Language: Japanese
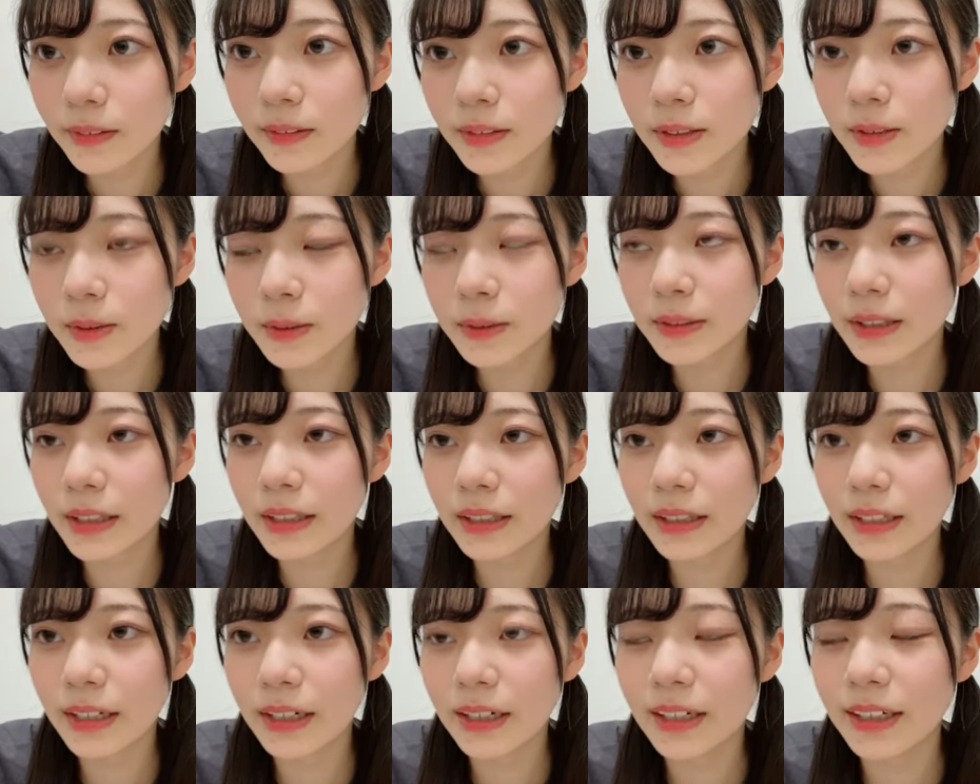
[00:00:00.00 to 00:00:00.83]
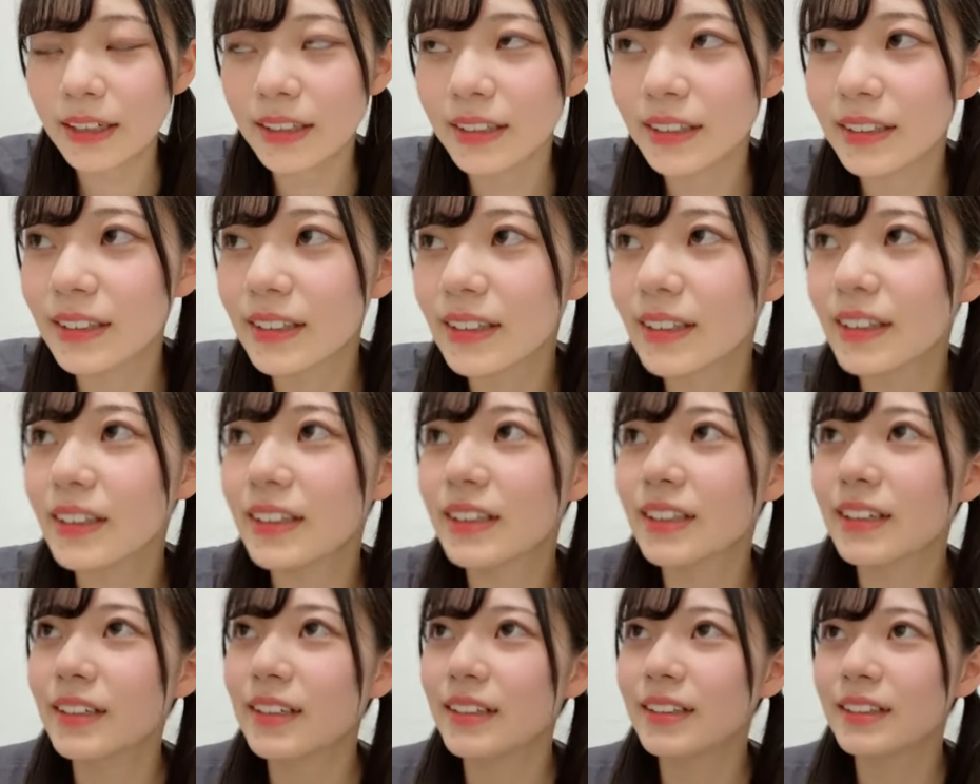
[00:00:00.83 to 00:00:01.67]
そうなんか
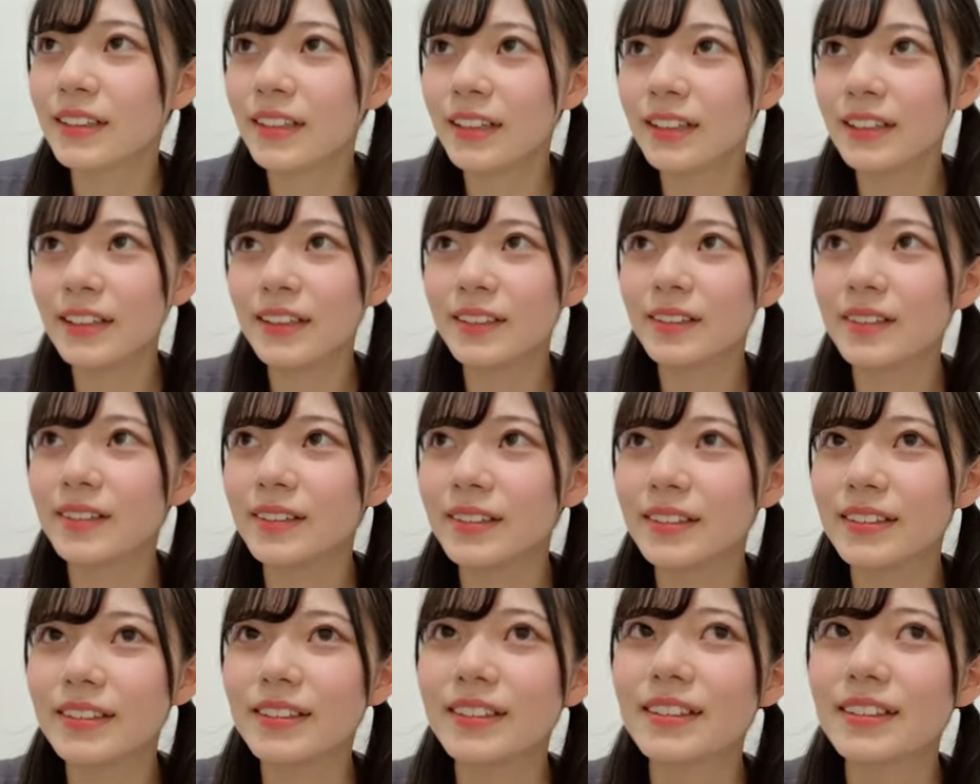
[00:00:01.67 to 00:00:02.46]
なんだろう